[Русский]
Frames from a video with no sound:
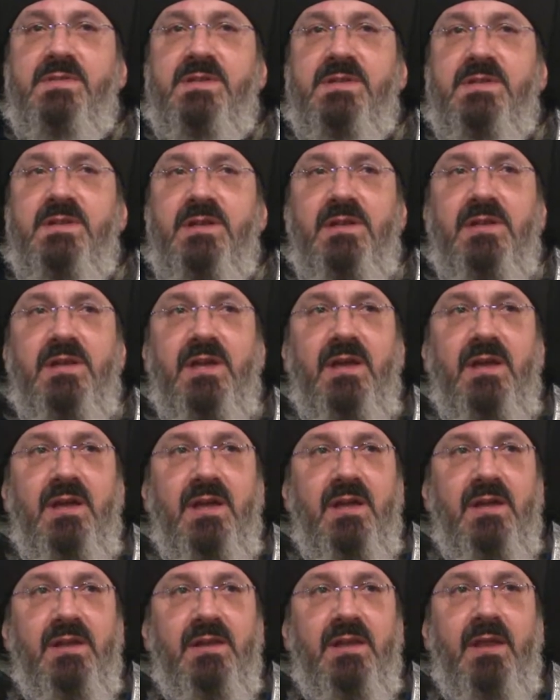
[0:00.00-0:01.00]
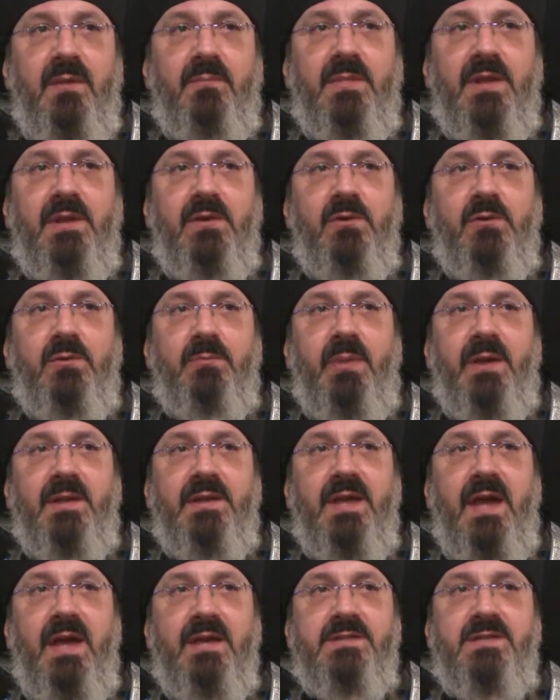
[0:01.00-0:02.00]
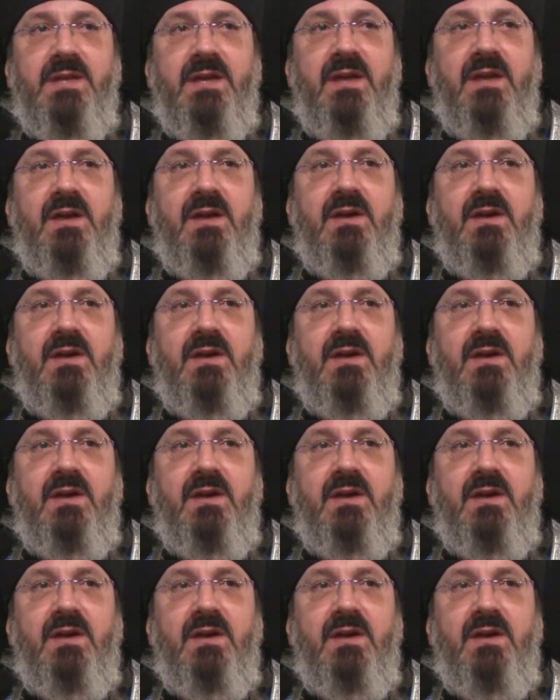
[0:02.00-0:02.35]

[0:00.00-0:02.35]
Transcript: сыне нам дает понять,